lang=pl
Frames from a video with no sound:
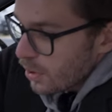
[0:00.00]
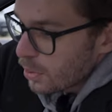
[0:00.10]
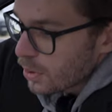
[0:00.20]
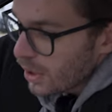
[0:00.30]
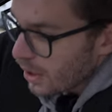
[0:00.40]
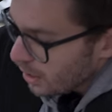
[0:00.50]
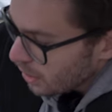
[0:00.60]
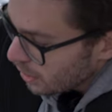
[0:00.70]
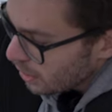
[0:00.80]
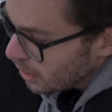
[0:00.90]

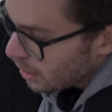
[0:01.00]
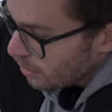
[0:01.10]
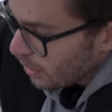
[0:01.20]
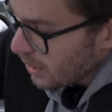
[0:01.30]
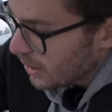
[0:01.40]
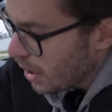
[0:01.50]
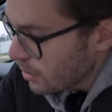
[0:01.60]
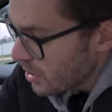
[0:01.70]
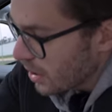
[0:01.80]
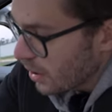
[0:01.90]
komputera
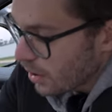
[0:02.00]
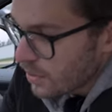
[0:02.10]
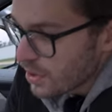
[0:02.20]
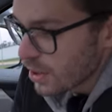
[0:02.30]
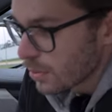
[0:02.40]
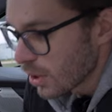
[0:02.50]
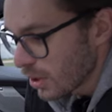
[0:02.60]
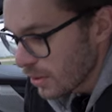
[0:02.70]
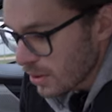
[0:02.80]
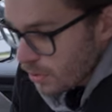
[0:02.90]
manetkami za kierownicą,
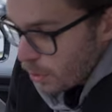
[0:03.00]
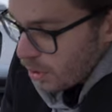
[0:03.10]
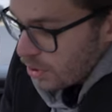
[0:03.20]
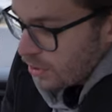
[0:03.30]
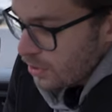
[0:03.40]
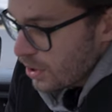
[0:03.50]
trochę sporo się tu